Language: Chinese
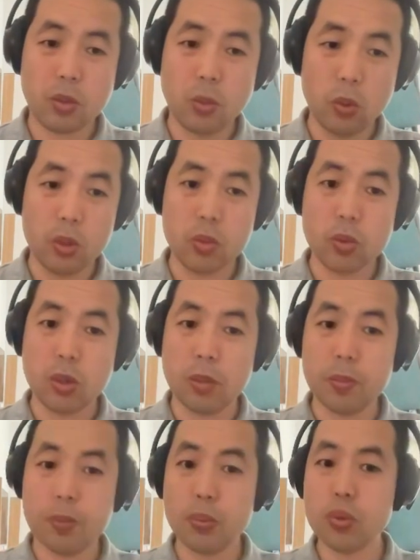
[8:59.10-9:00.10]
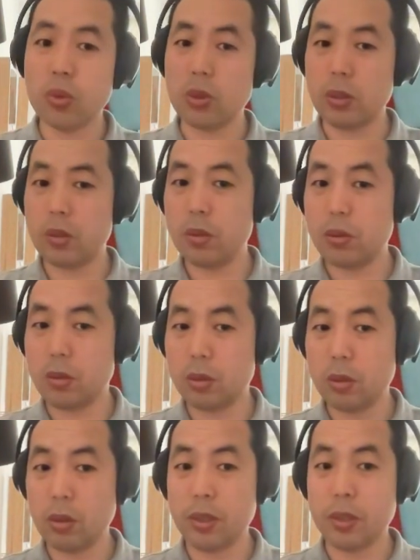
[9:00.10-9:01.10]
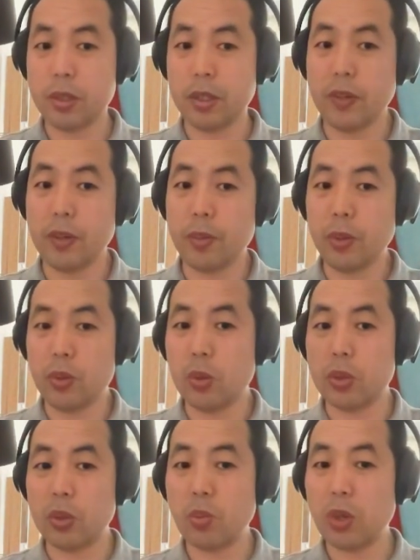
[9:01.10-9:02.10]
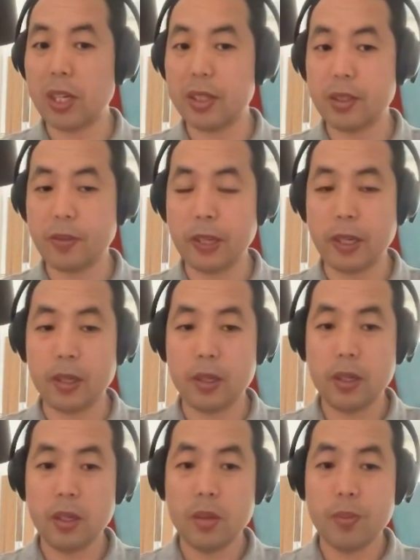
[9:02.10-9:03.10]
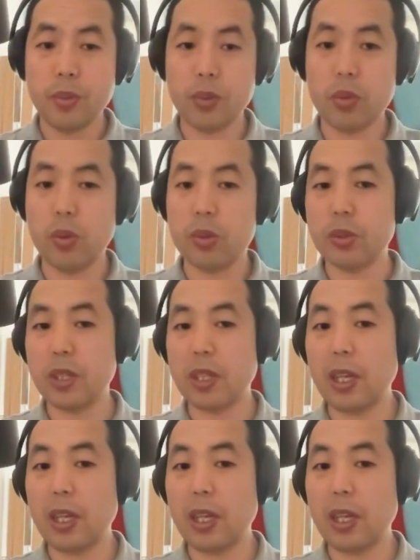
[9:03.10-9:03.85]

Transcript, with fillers: 我如果不从俄罗斯起飞，比如说我从波兰起飞，比如说我从其